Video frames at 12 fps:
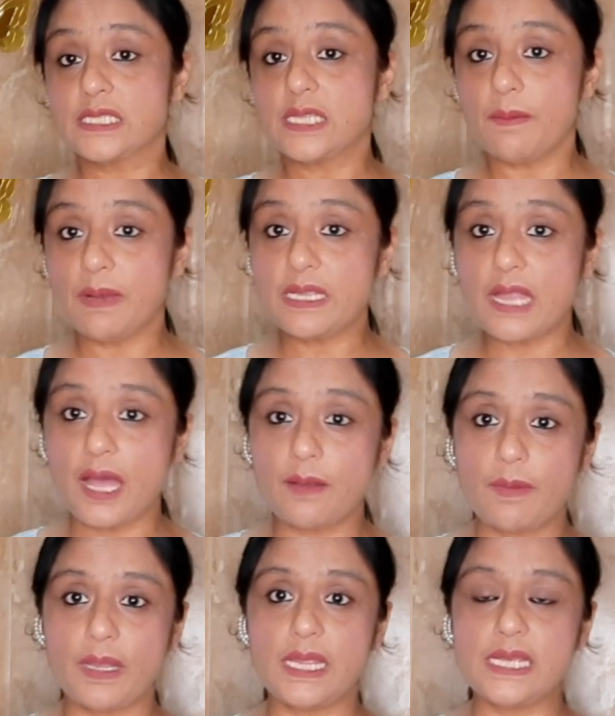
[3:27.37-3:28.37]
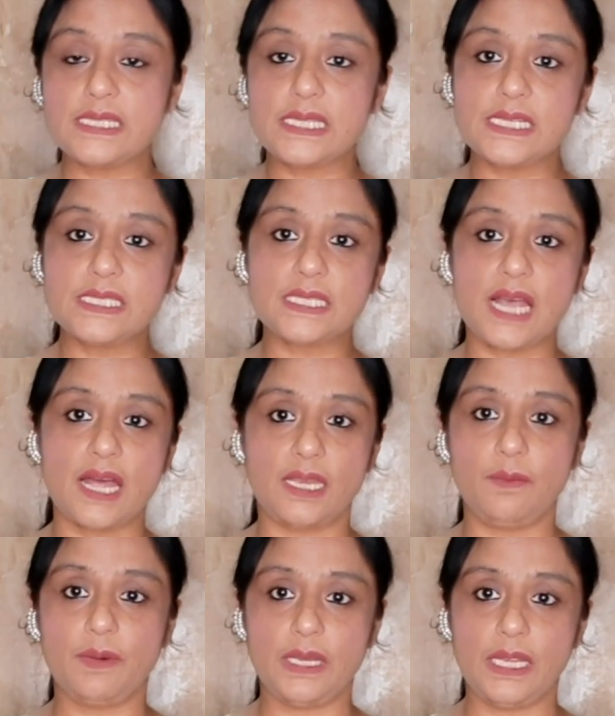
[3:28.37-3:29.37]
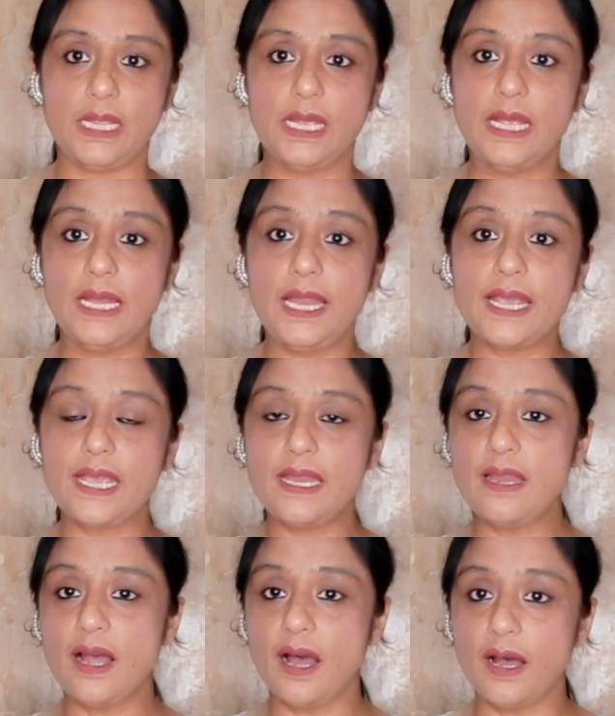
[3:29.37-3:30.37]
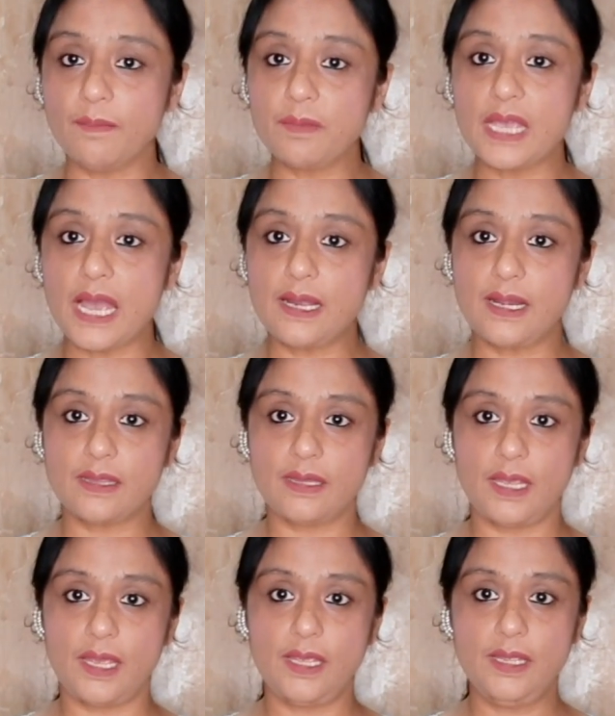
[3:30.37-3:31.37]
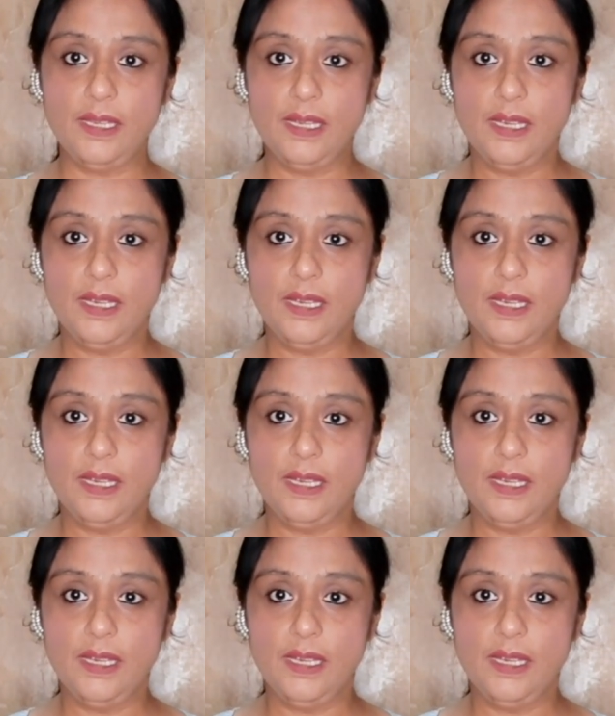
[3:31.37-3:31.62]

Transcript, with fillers: समझदार बने संस्कारी बने लेकिन हम क्या करते हैं